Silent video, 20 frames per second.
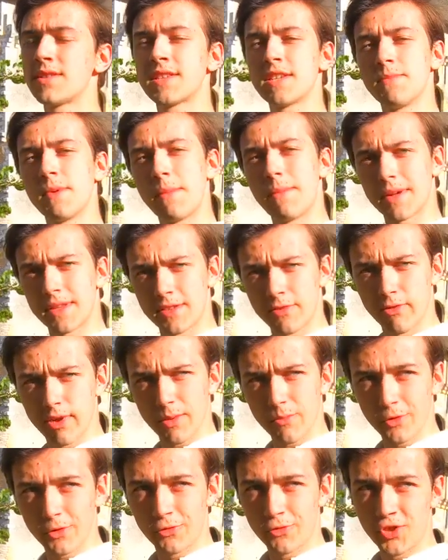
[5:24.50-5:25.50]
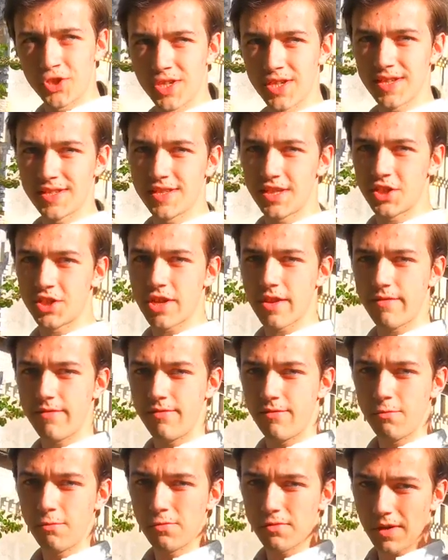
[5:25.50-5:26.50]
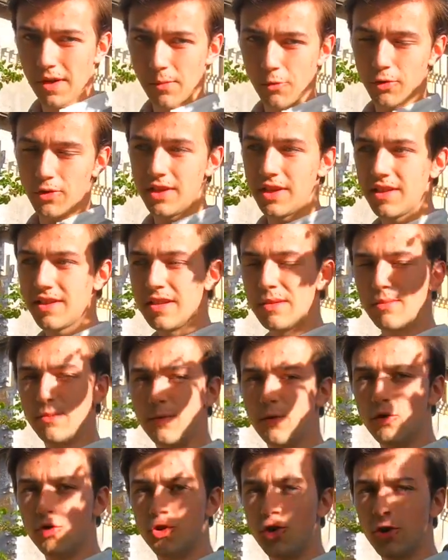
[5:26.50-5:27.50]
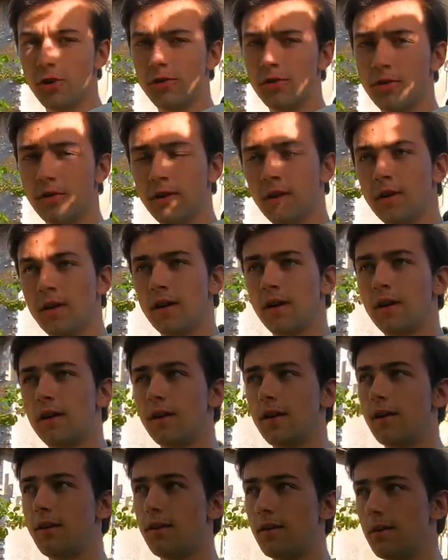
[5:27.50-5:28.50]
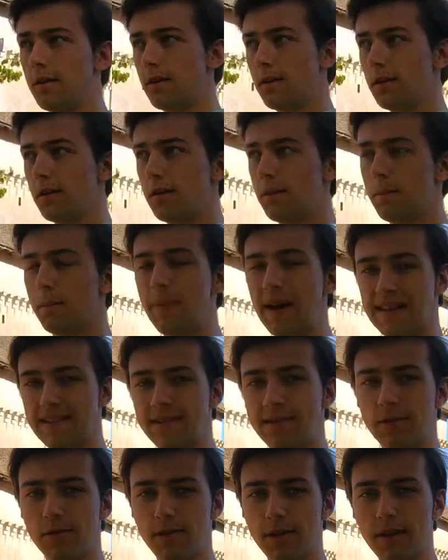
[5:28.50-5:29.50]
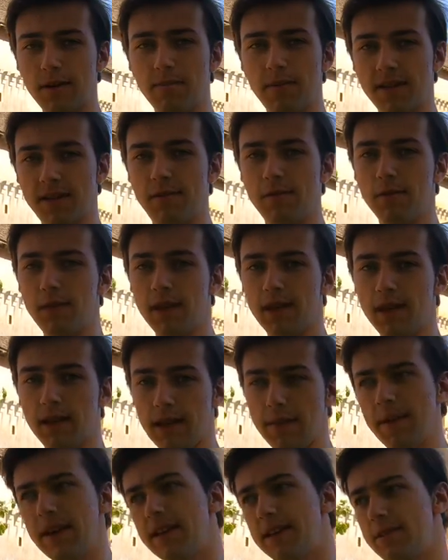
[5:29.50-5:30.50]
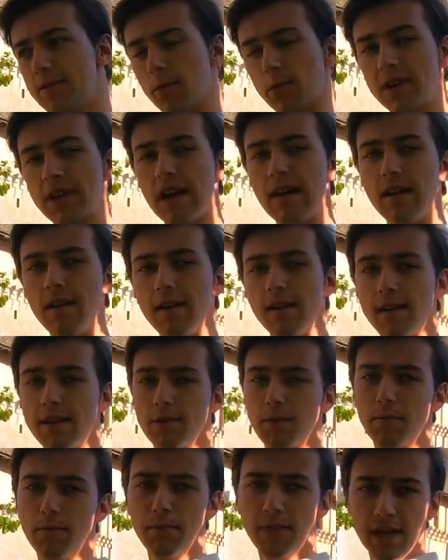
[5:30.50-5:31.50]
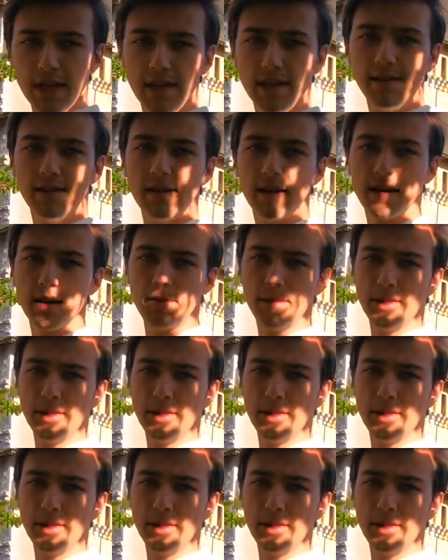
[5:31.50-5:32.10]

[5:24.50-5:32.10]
ce qui m'a particulièrement touché, c'est que j'ai vu vraiment une équipe de jeunes euh, passionnés, passionnés. Les mecs, ils sont calés, ils ont mille idées à la